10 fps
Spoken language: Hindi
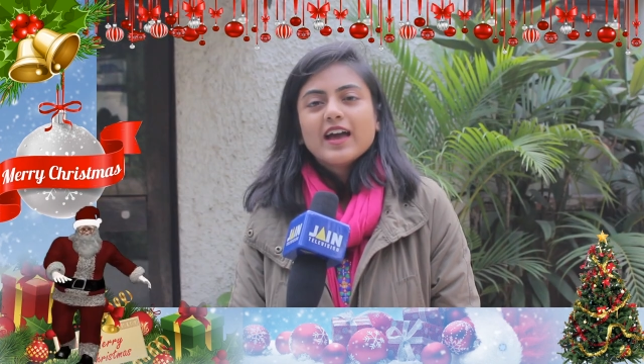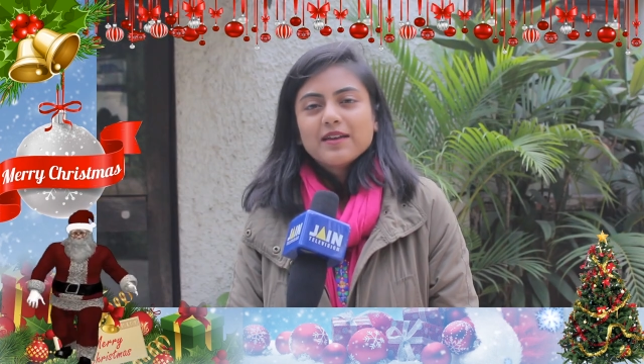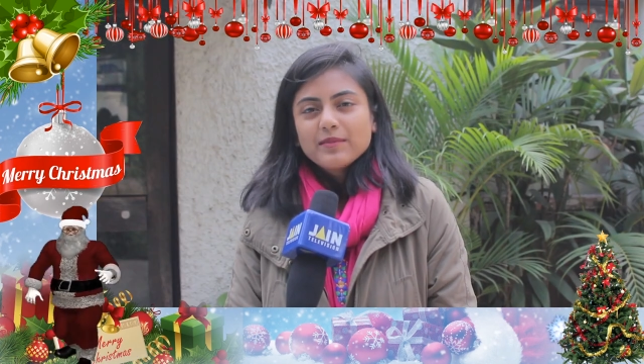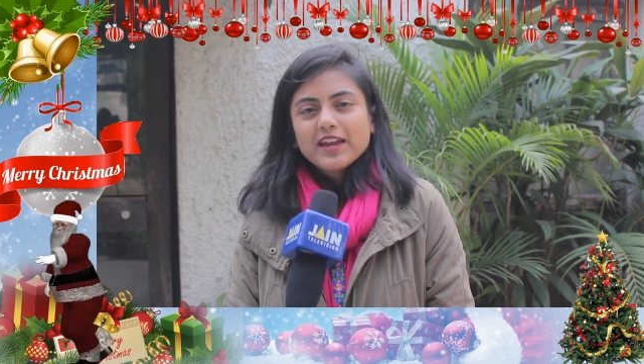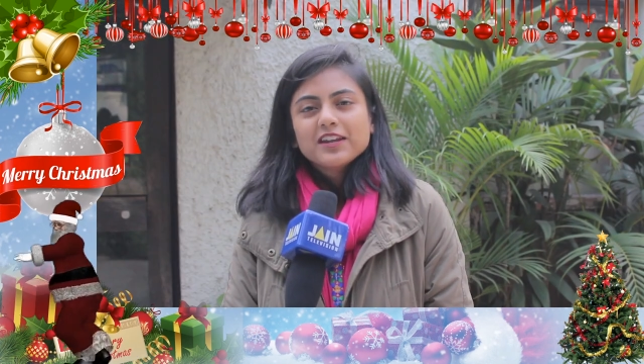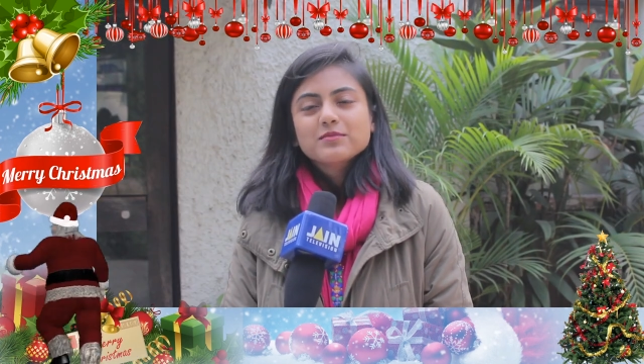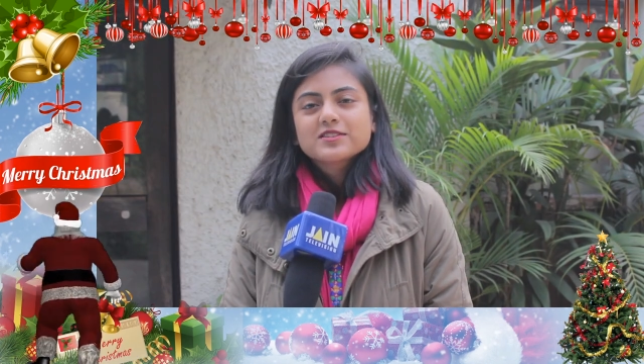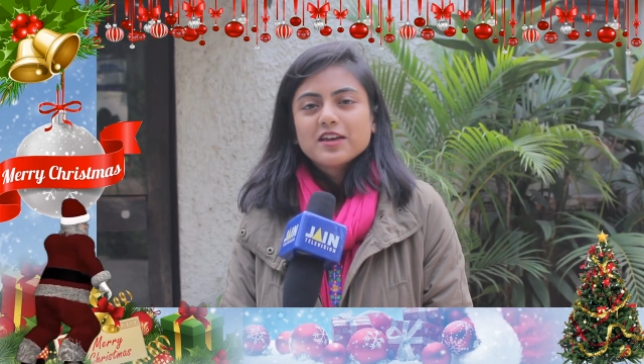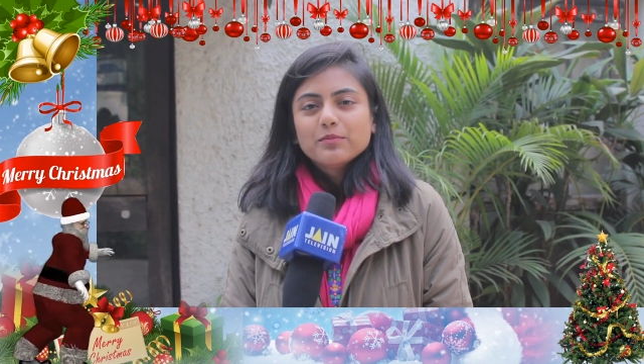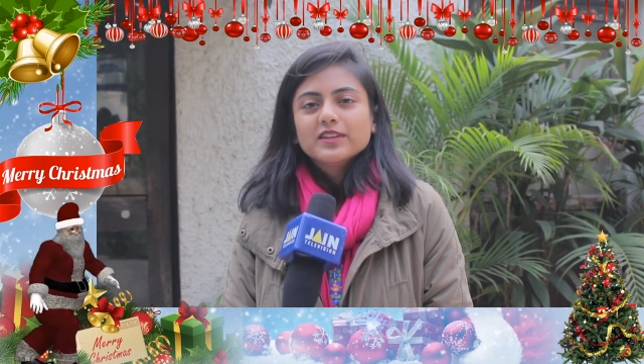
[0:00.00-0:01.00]
हाय माय नेम
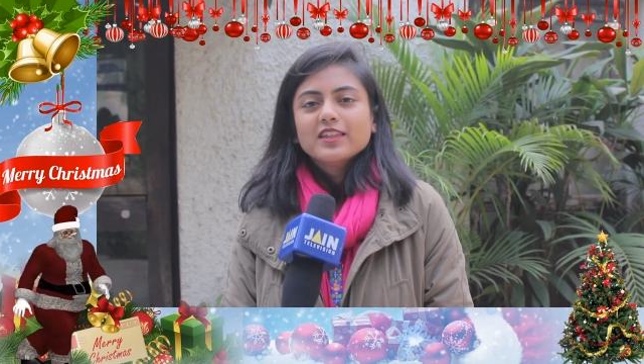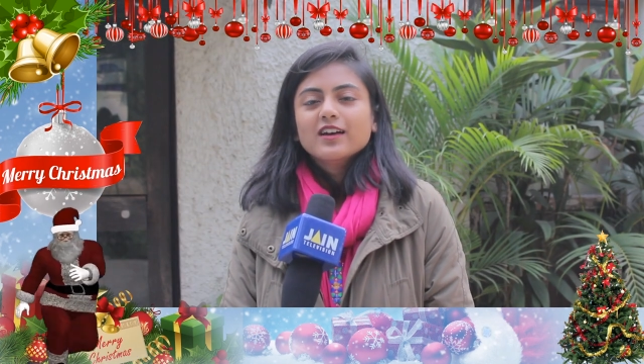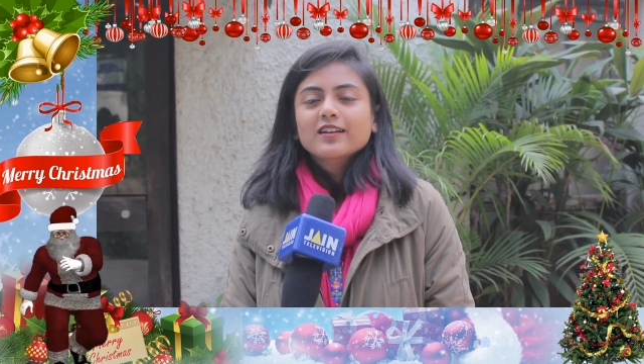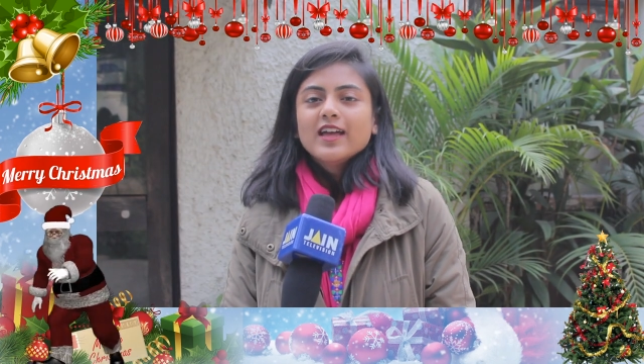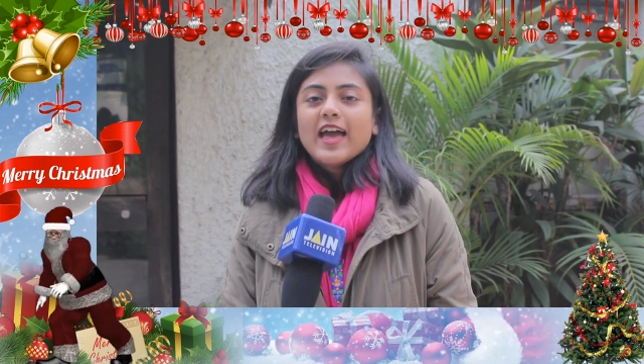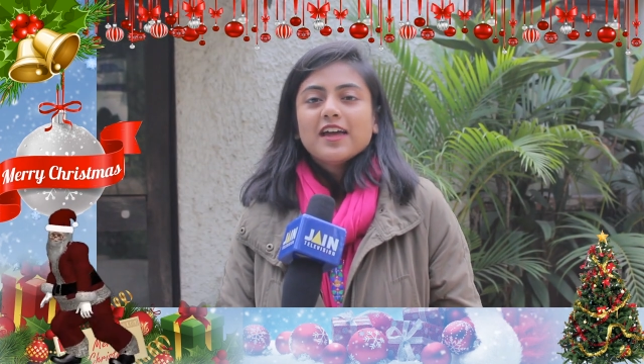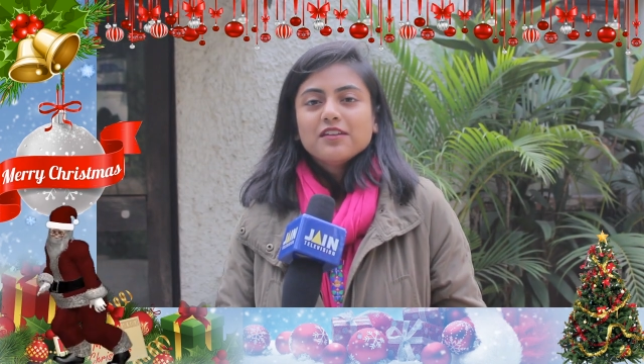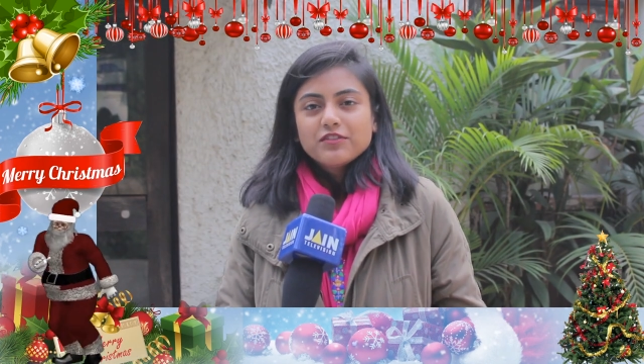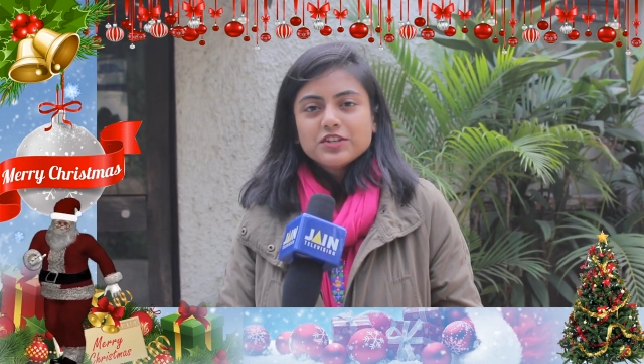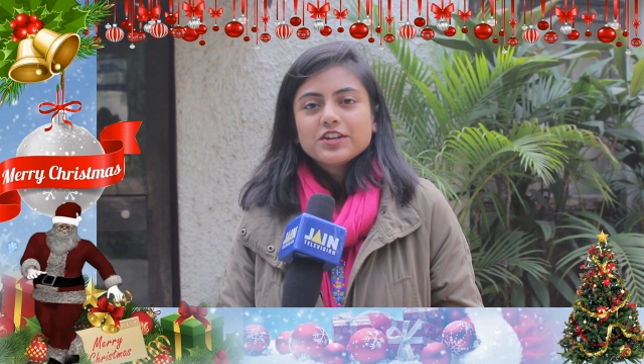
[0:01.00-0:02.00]
इज़ अर्पिता
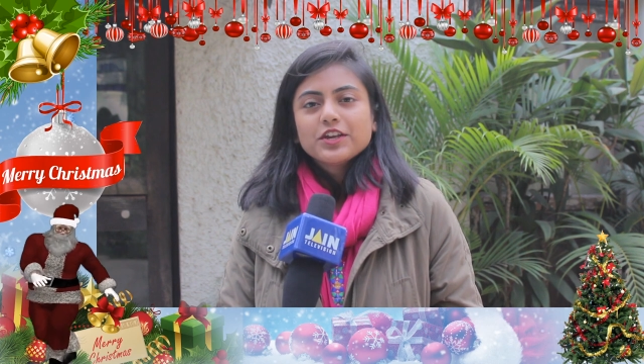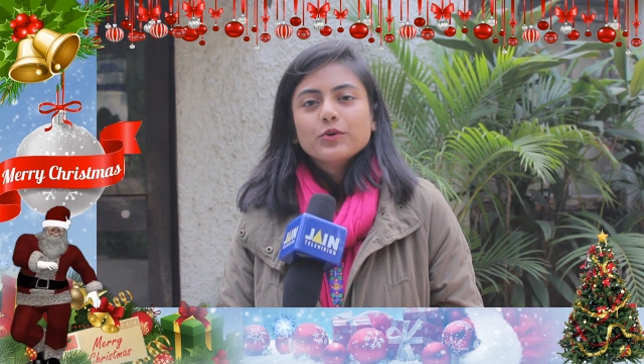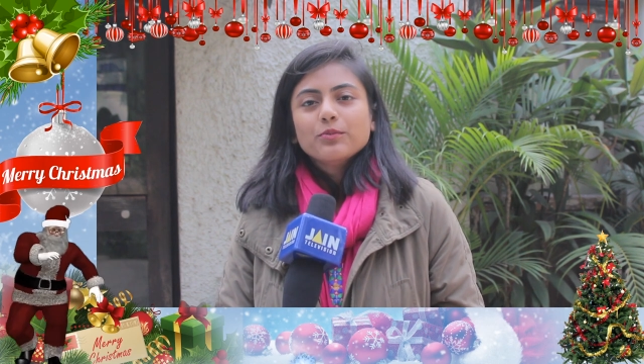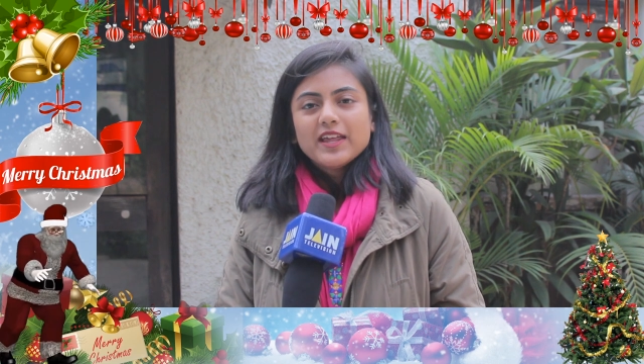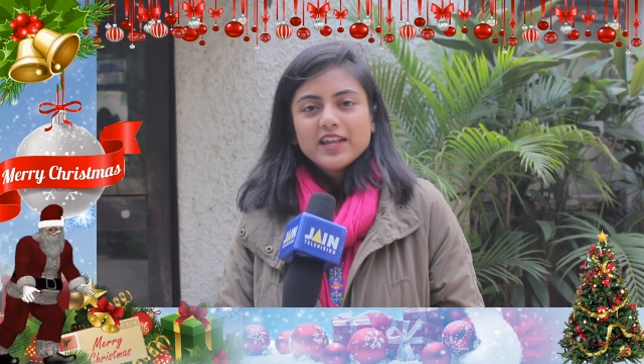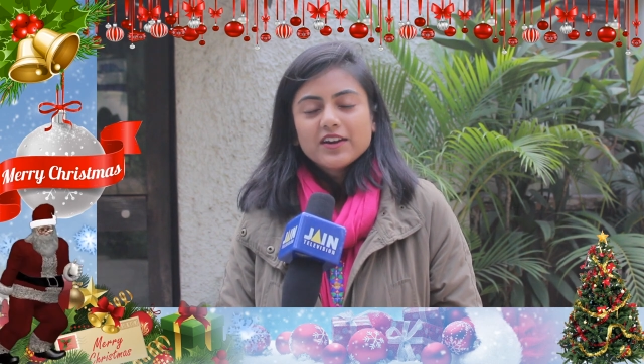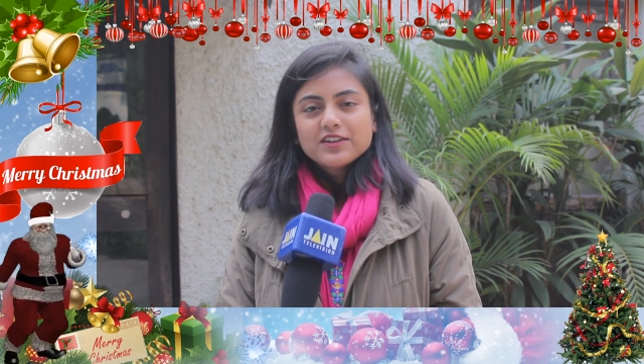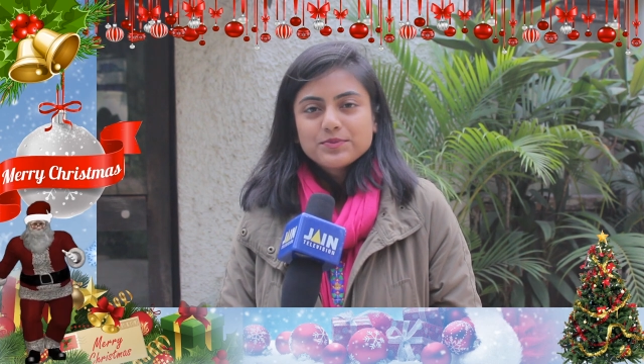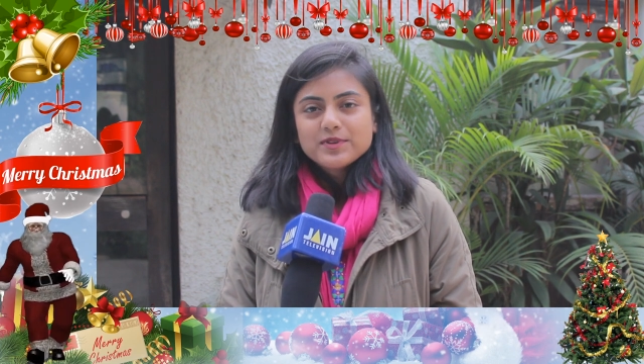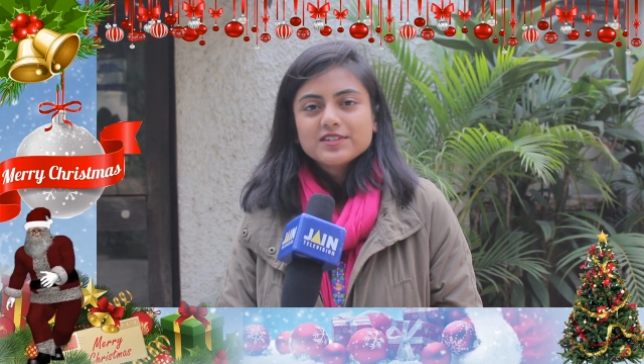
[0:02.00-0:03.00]
एंड विशिंग यू मेरी
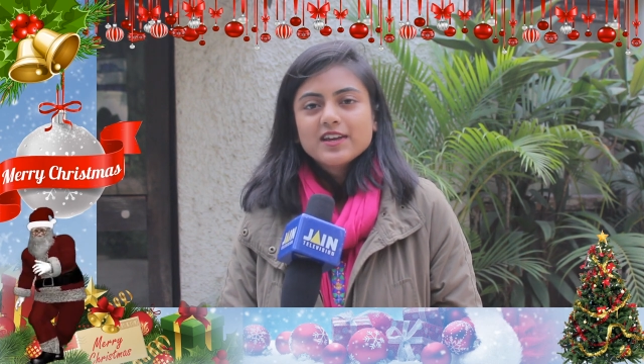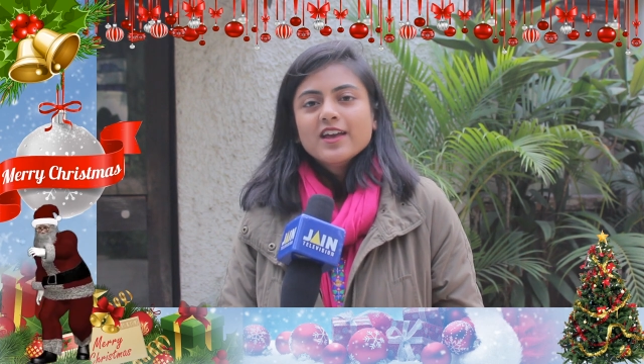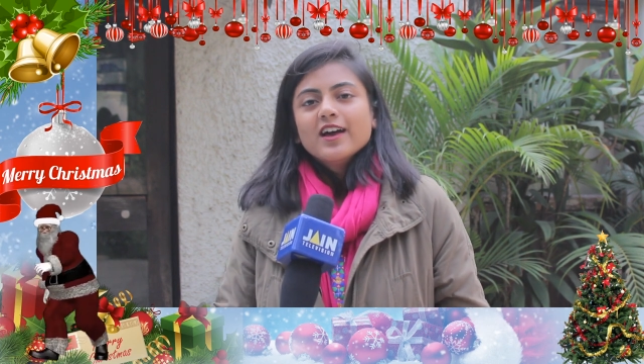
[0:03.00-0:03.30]
क्रिसमस